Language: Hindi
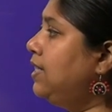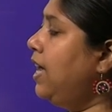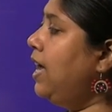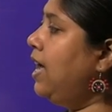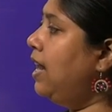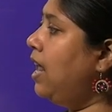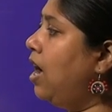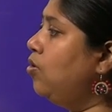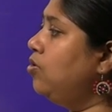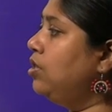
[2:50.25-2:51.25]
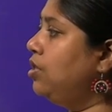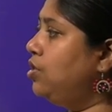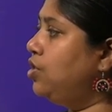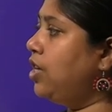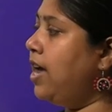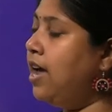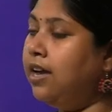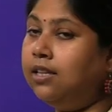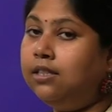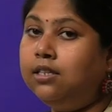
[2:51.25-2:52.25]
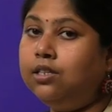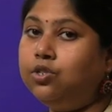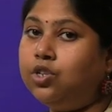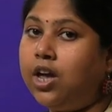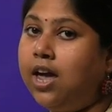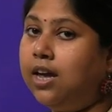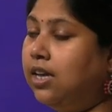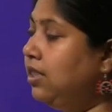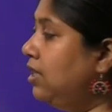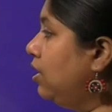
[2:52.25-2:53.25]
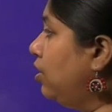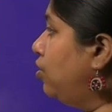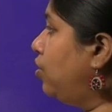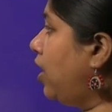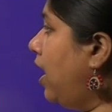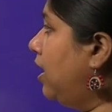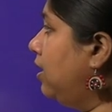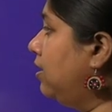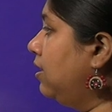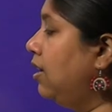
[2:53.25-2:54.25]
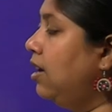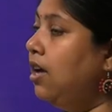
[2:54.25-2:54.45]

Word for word: से अलाउड जय हिंद जय हिंद जय हिंद